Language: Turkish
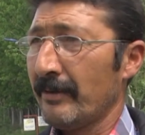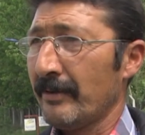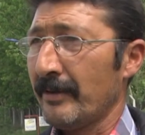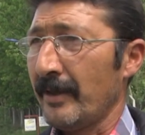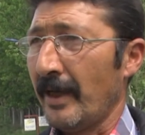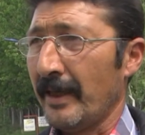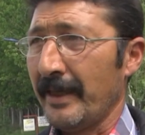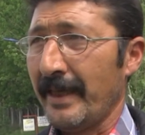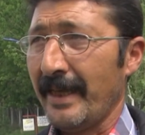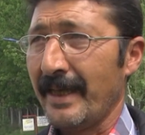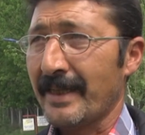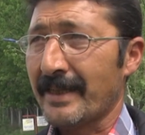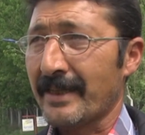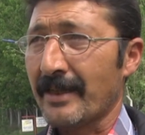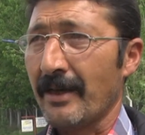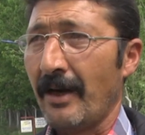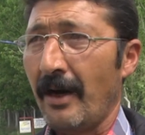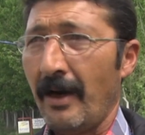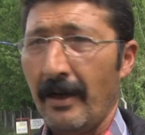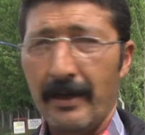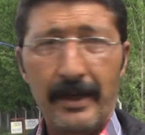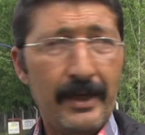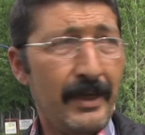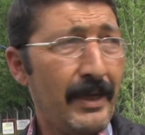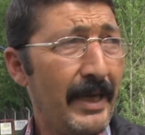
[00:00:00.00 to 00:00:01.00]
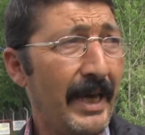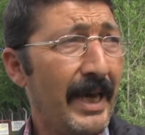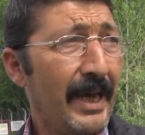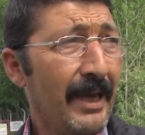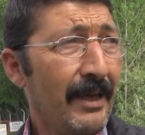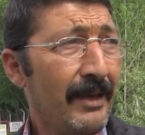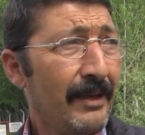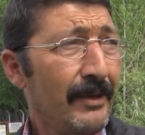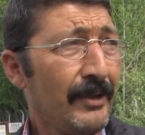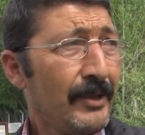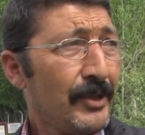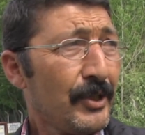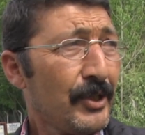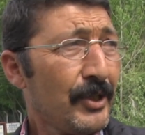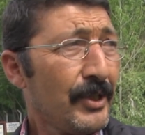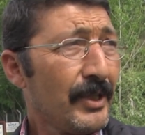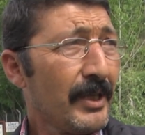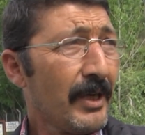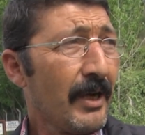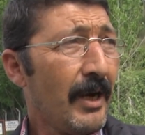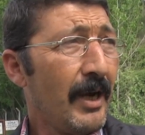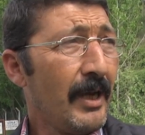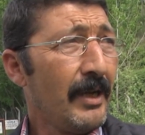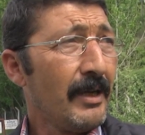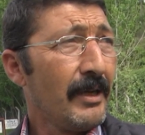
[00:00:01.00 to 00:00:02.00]
Yani eski haliyle
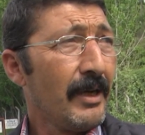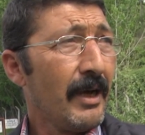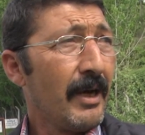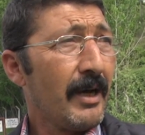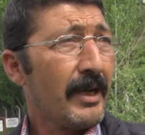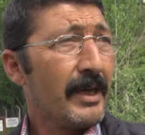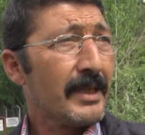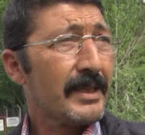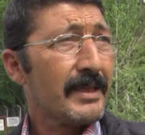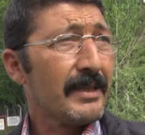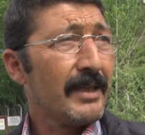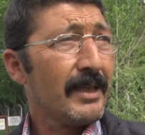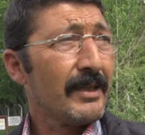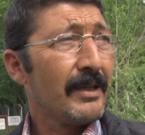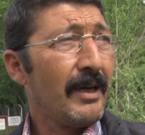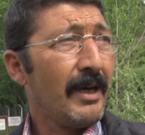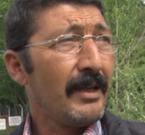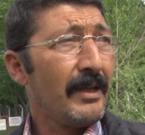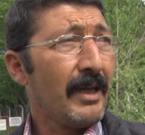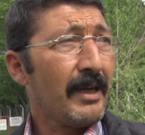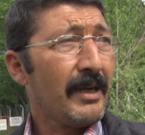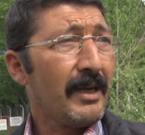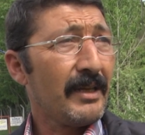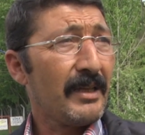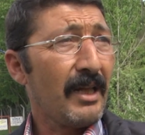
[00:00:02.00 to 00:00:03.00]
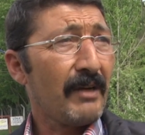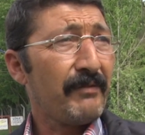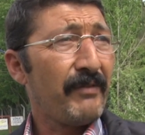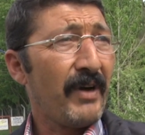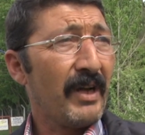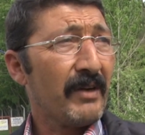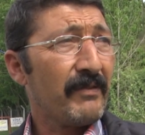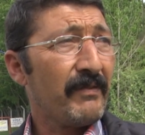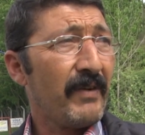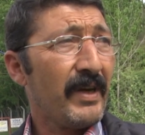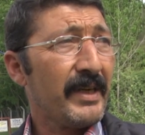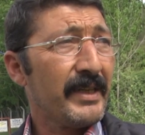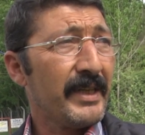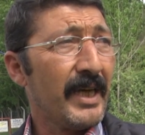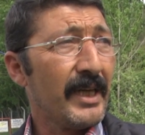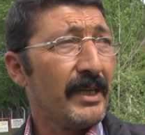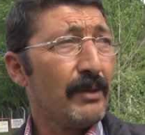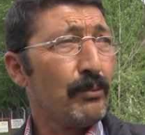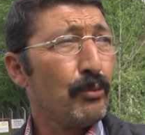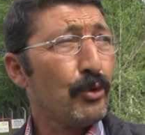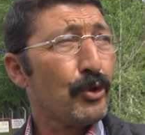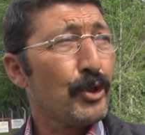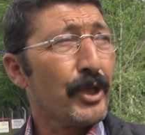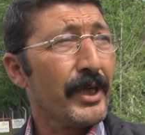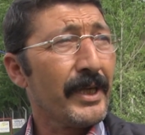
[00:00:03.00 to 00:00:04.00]
şimdiki halinin arasında dağlar kadar fark var. Yani
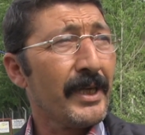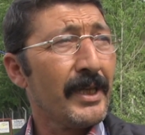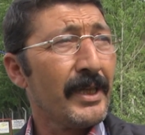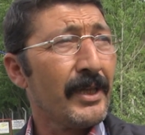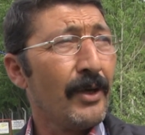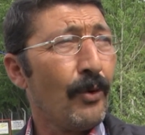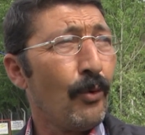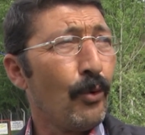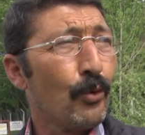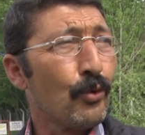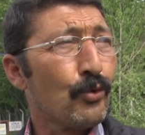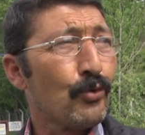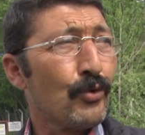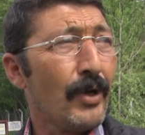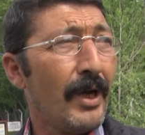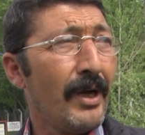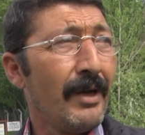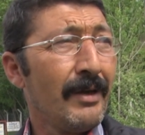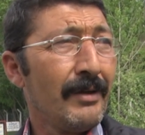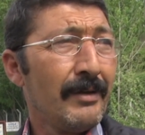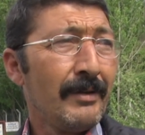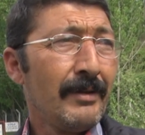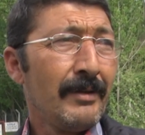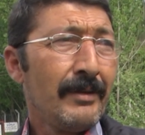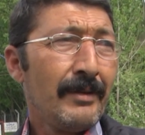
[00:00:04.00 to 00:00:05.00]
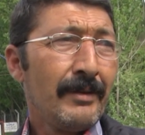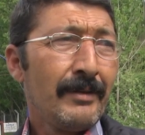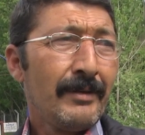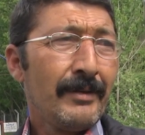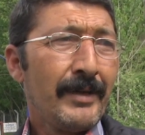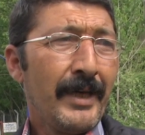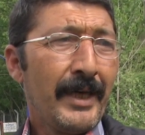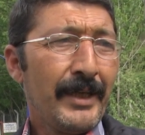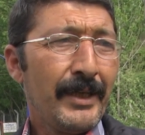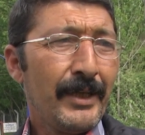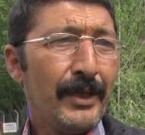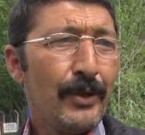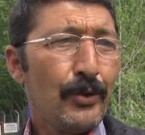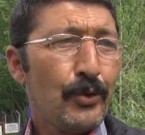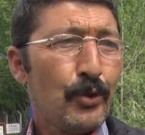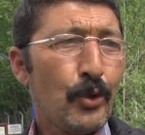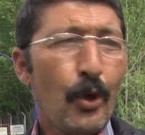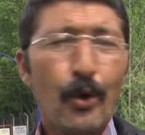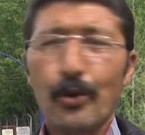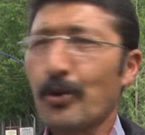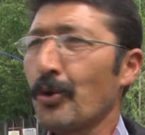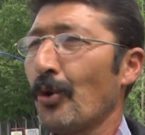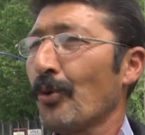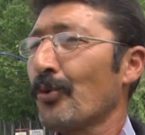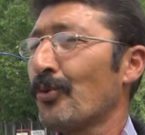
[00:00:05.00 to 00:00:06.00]
bu şekilde olursa yani
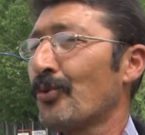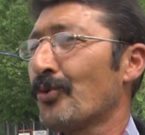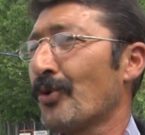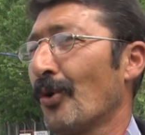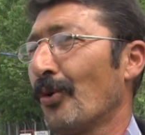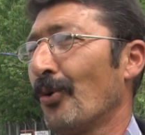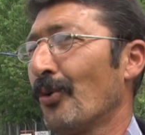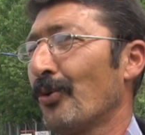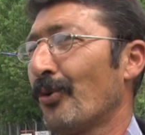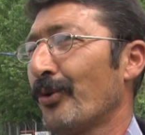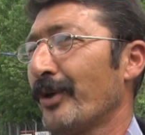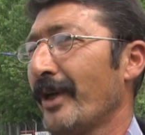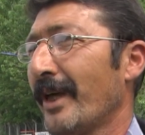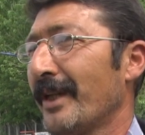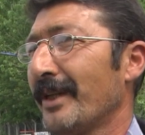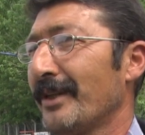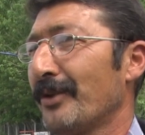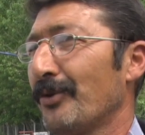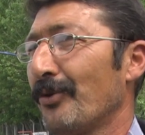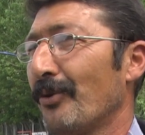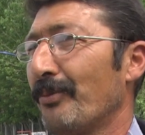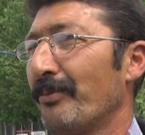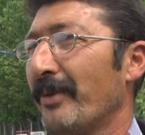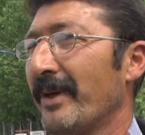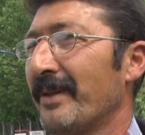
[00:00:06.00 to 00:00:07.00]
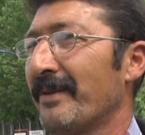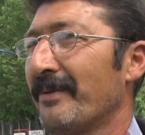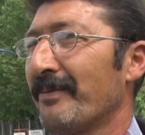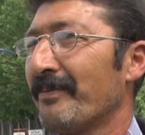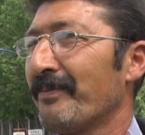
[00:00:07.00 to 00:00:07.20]
çok çok güzel olur yani diyorum ben.